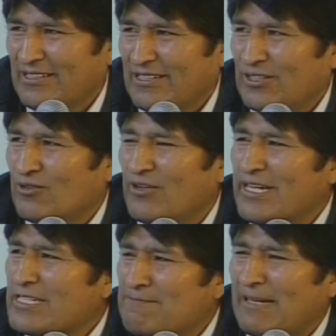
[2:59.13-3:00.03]
no
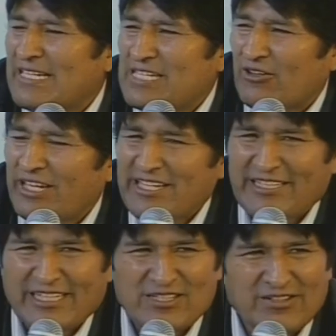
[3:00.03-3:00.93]
es para seguridad
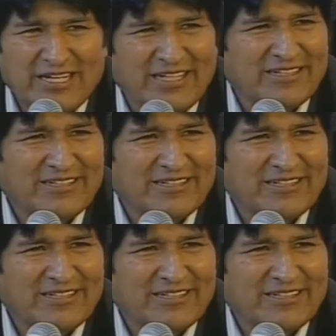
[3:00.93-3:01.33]
internacional,